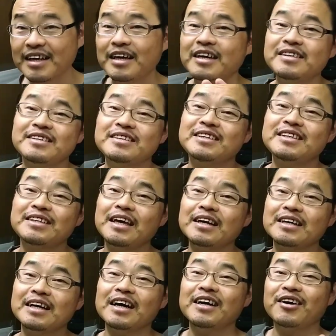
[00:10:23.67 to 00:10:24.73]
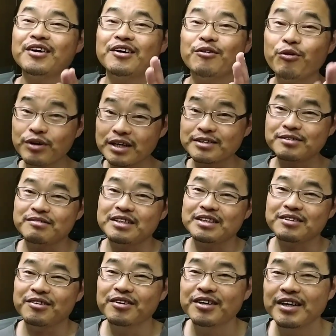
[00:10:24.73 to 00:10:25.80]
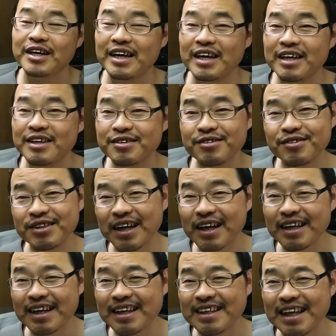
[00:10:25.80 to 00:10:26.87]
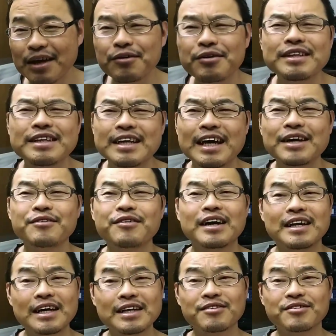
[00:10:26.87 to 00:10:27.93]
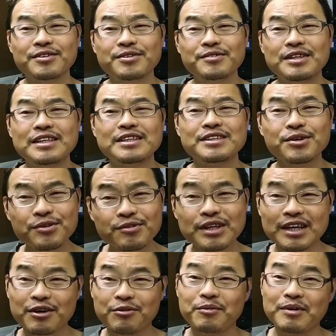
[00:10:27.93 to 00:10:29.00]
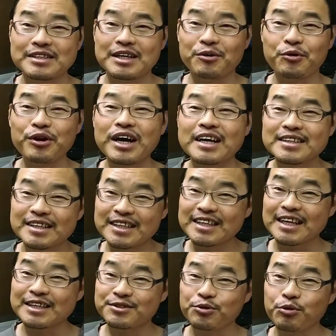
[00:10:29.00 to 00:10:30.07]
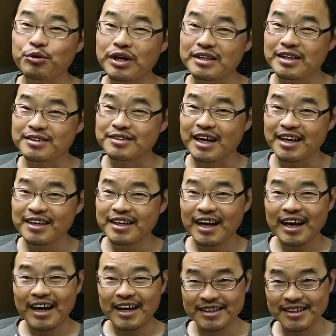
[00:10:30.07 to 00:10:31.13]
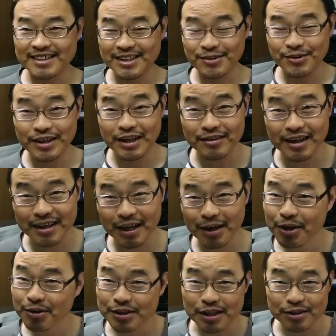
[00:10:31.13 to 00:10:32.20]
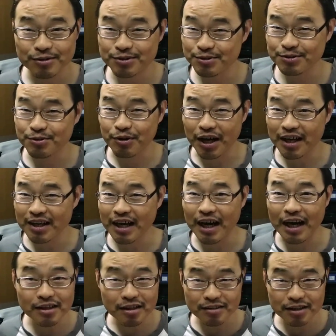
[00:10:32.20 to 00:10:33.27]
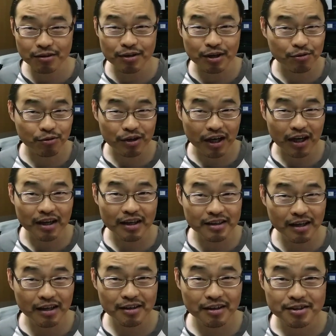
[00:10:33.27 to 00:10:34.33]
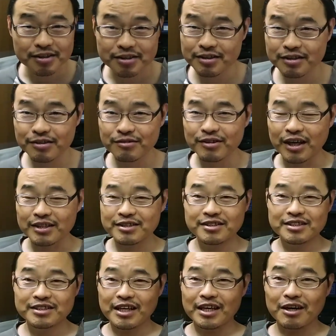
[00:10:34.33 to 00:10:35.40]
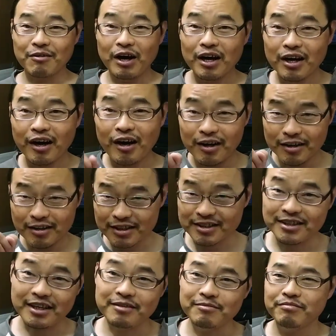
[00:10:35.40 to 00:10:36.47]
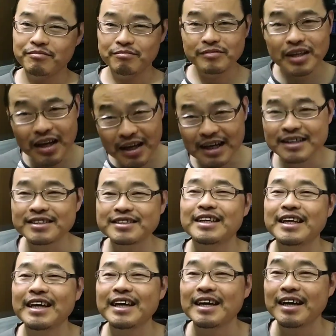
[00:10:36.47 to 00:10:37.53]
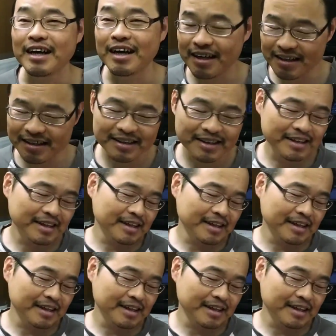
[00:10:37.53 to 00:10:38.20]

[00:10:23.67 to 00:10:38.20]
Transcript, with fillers: HD10 が大安売りと。えいう流れになるんじゃないのかなというふうにちょっとだけ思いました。これ当たってたらすごくないですか果たしてどうなるかなサトチューンの勘が当たってるかどうか、ね、信じるか信じないかはあなた次第。ってな感じでね。はい。